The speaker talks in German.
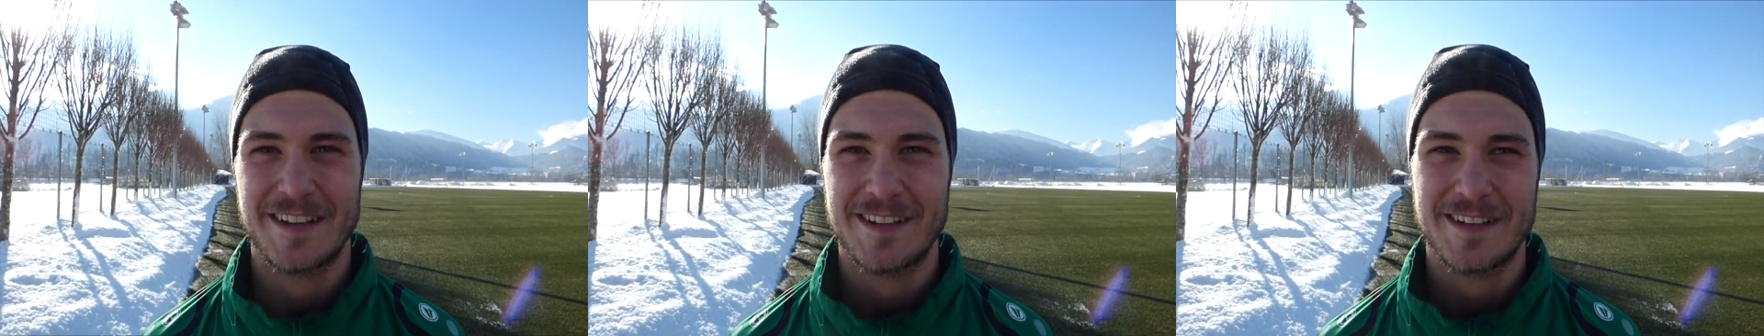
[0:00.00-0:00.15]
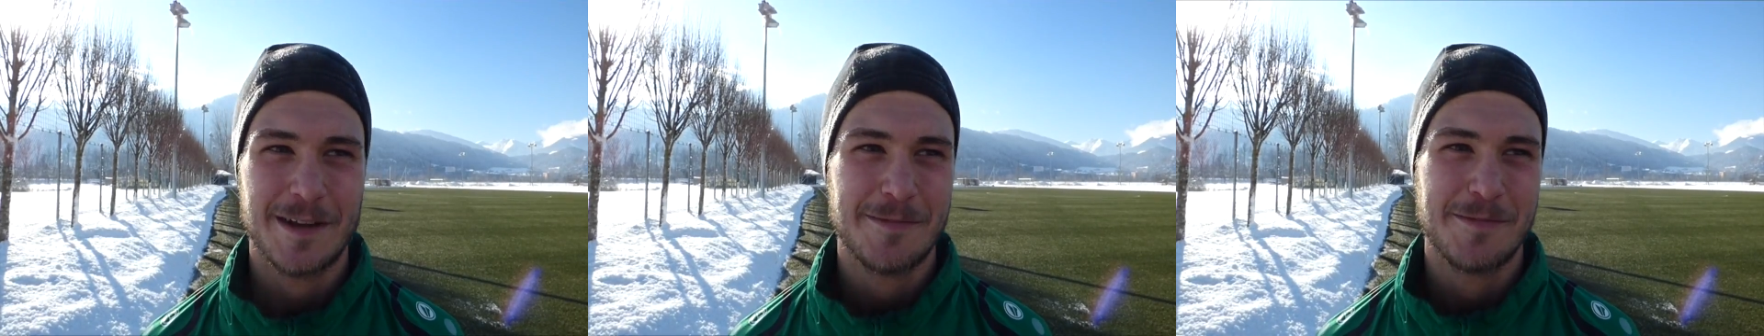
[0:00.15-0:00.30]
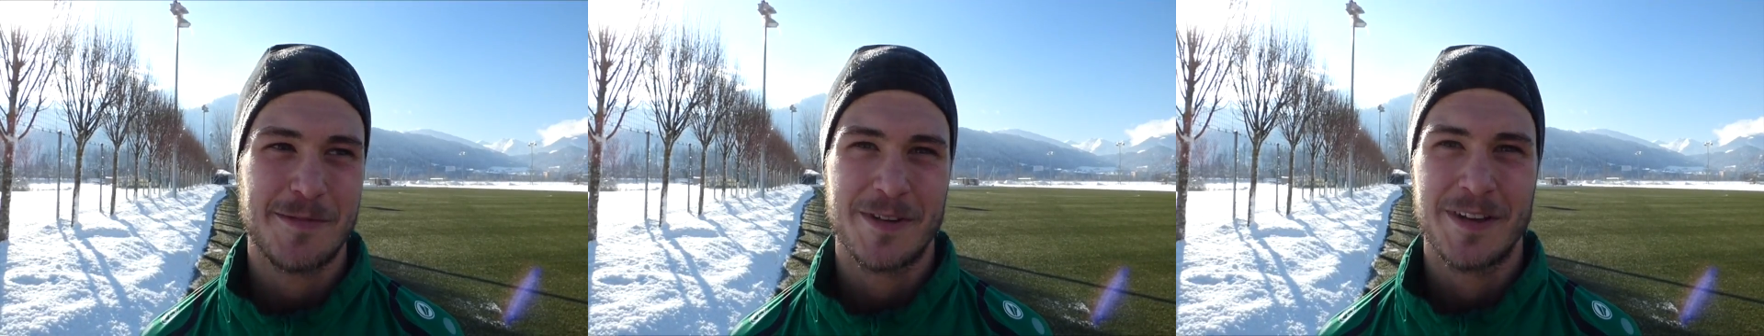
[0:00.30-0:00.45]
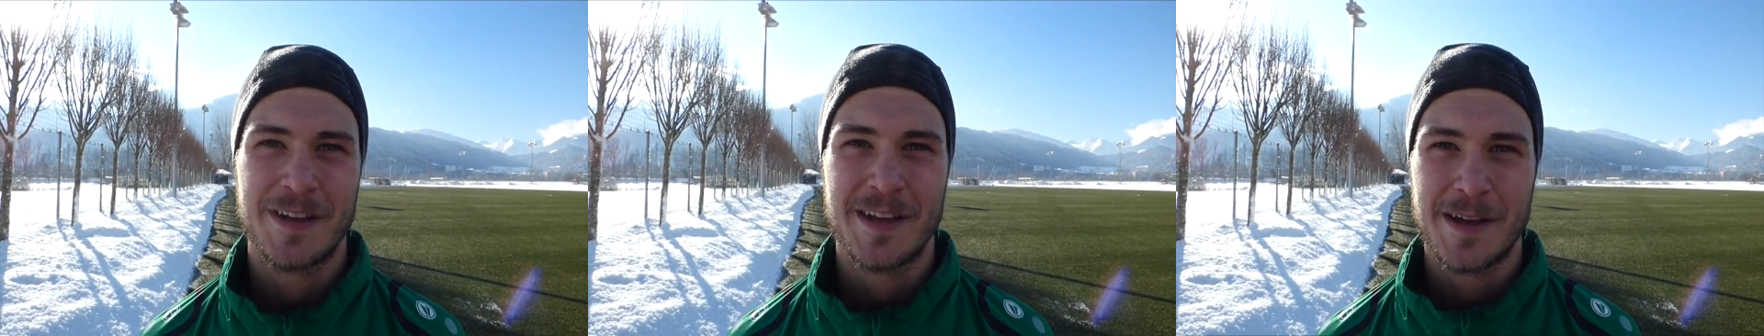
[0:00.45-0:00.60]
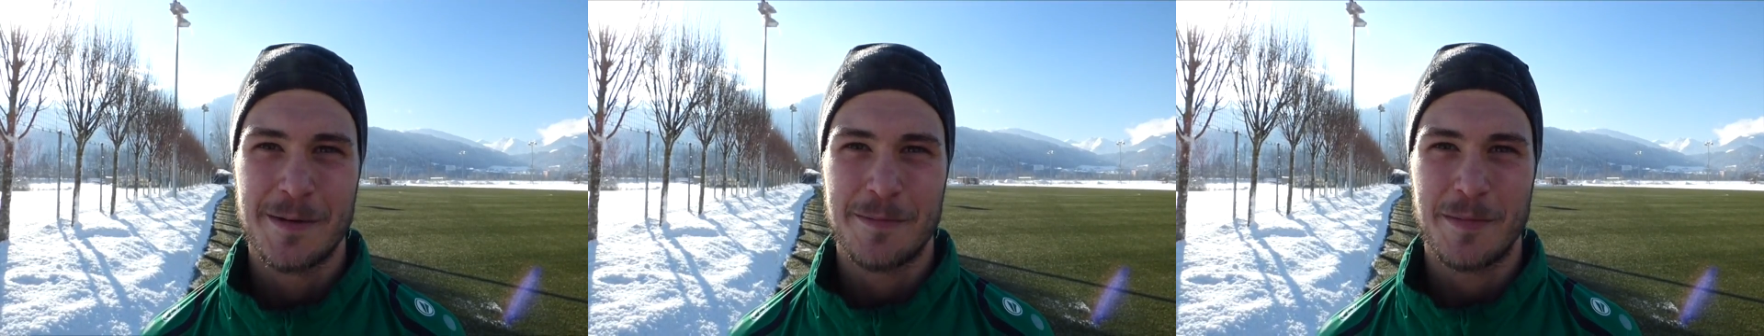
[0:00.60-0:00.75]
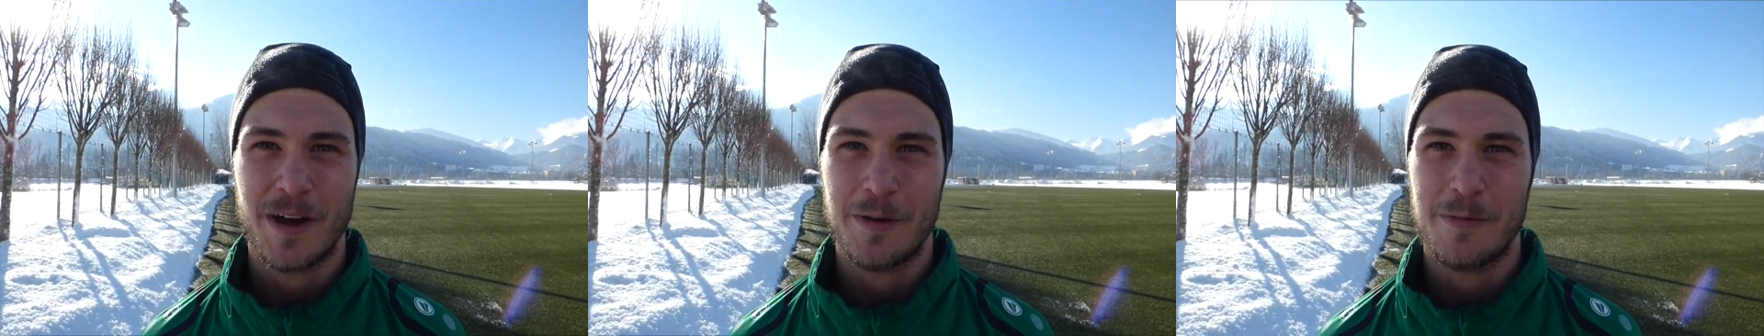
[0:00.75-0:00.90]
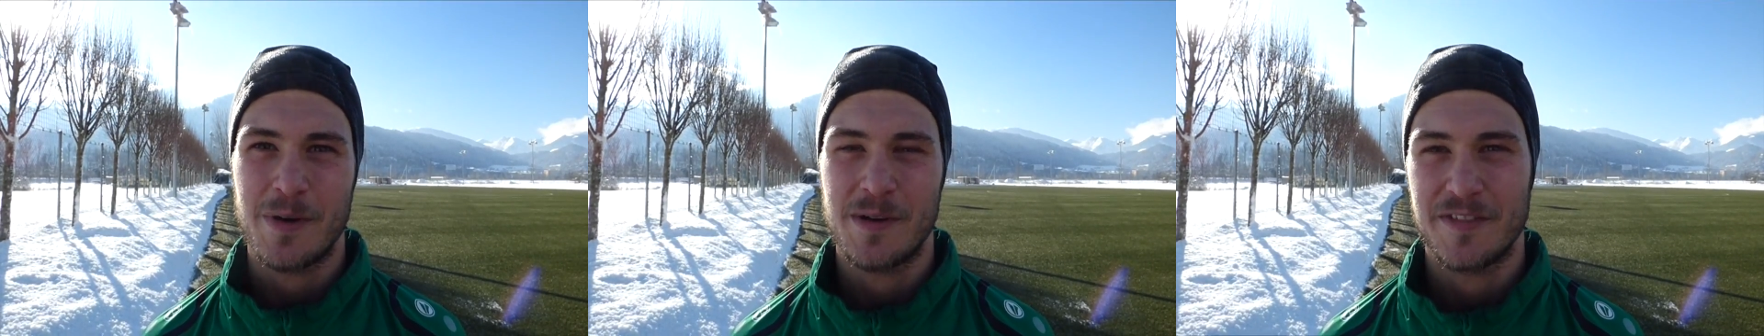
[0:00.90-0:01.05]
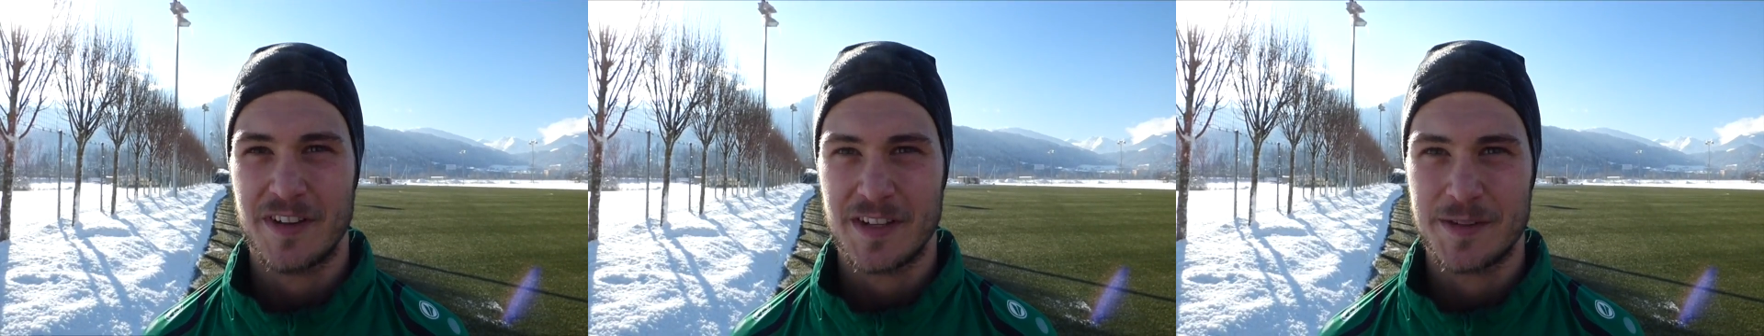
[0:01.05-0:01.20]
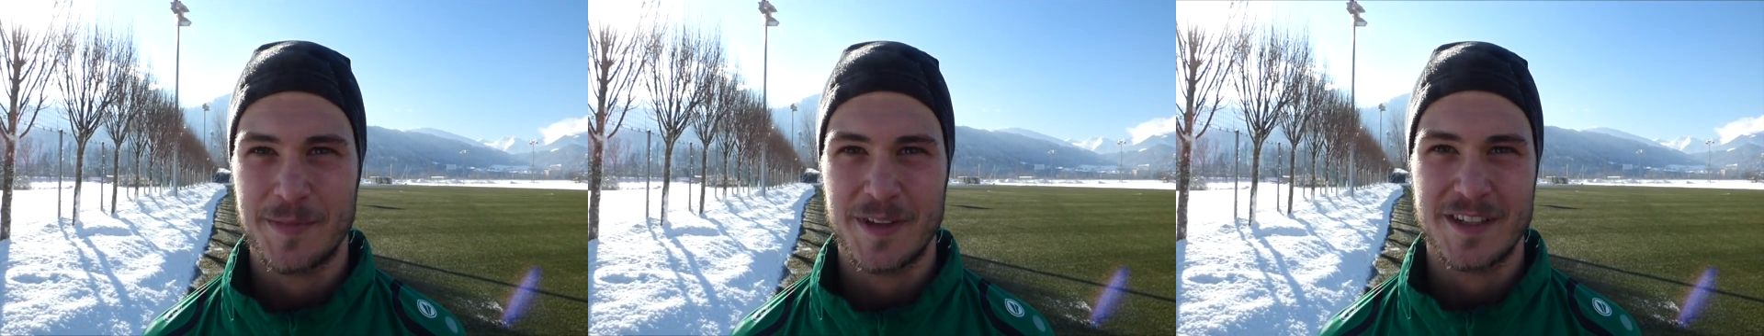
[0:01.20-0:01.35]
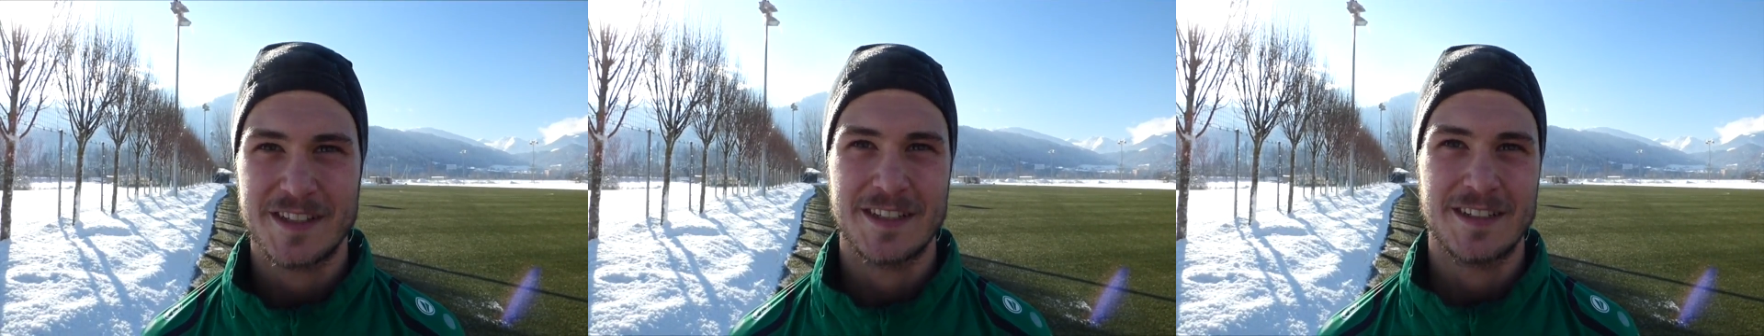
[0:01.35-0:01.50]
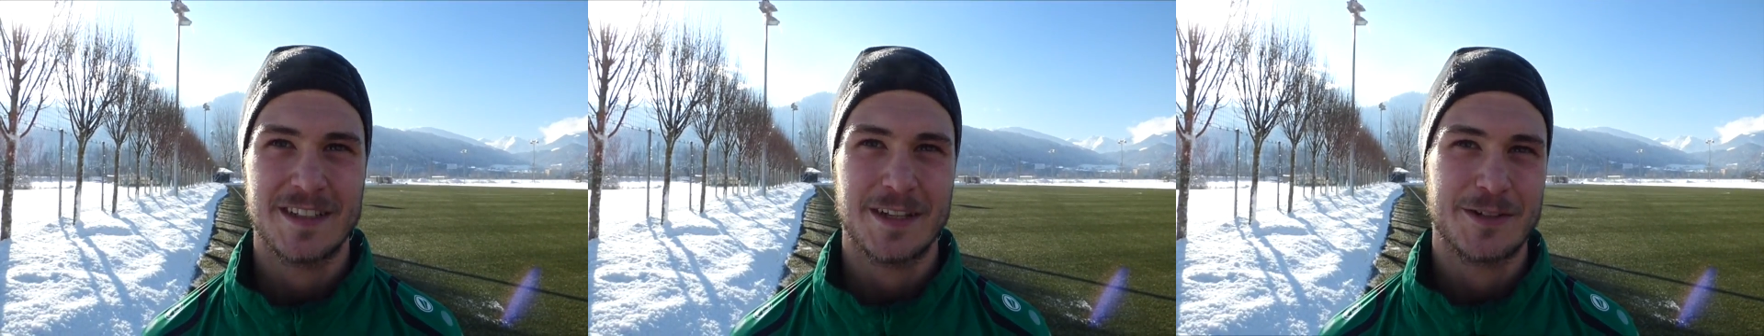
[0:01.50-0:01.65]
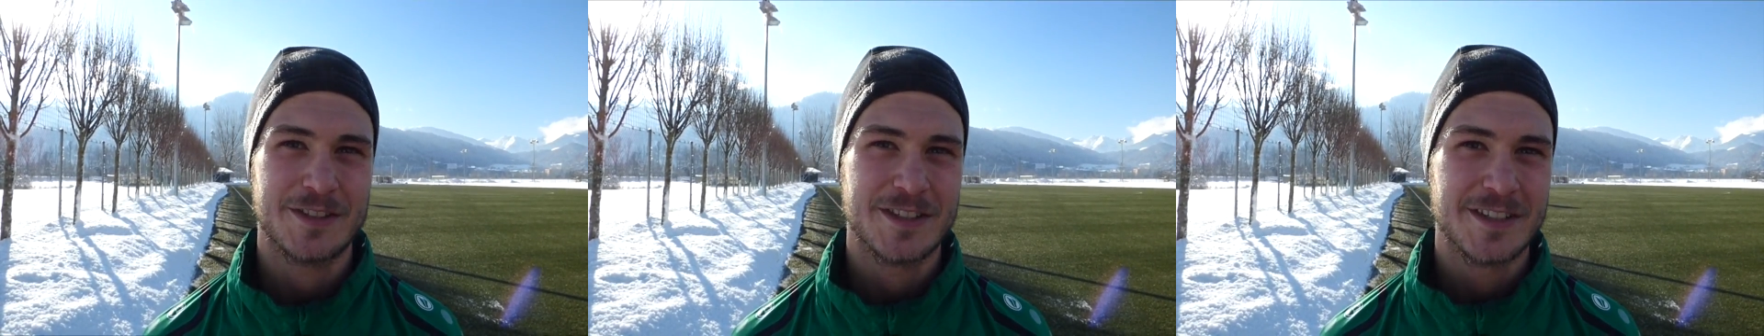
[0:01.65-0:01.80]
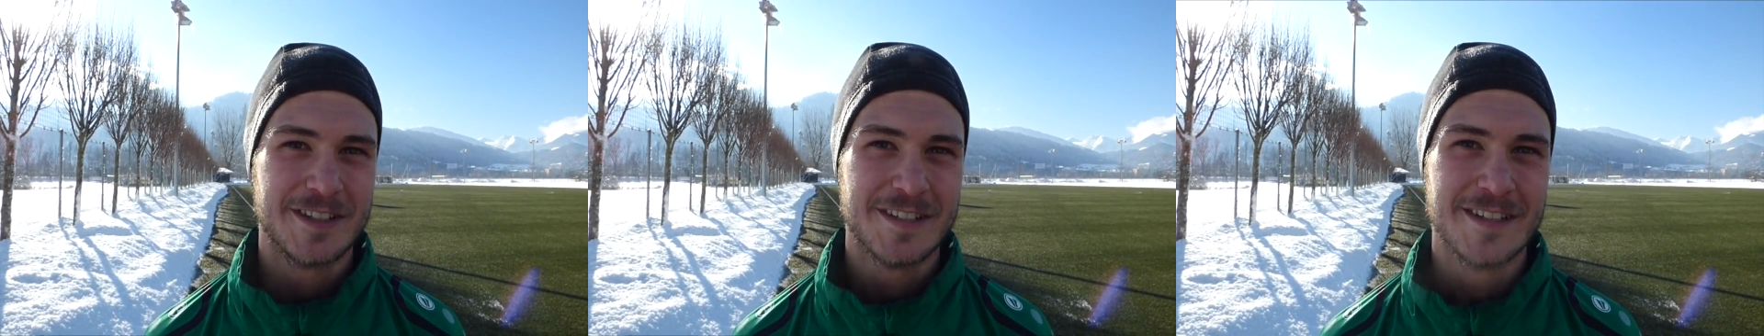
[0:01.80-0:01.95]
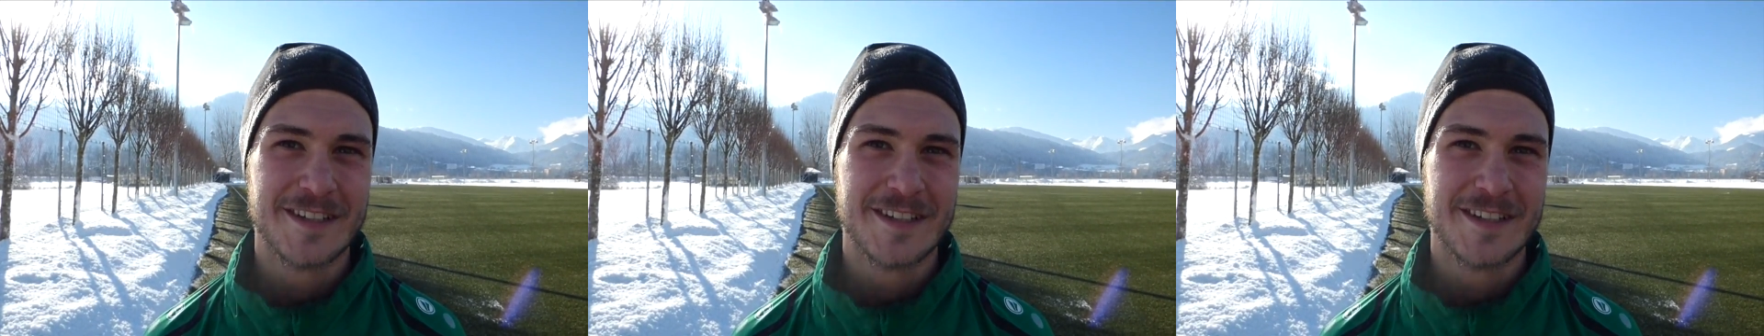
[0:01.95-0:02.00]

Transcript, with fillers: Deshalb machen wir einfach das Beste draus.